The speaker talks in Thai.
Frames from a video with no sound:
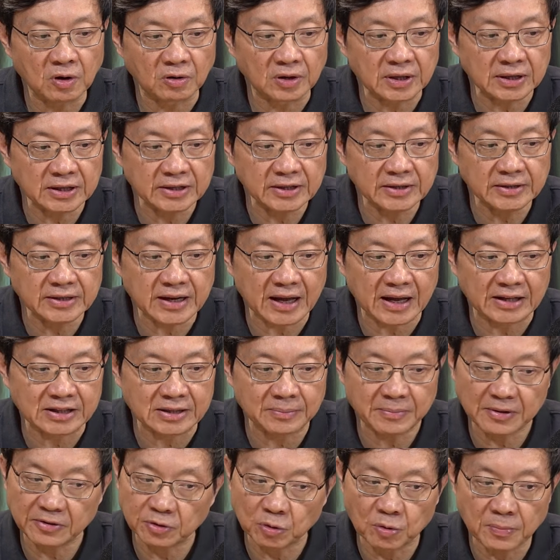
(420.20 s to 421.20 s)
งคลื่นเนี่ยจะ
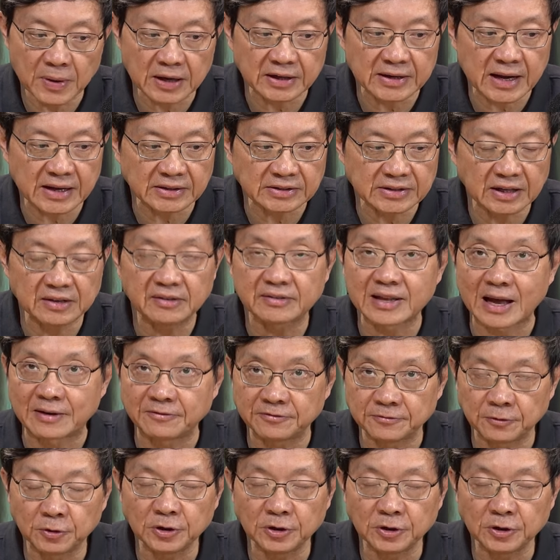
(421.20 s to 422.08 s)
ไม่สูงมากนักเช่น 3 ฟุ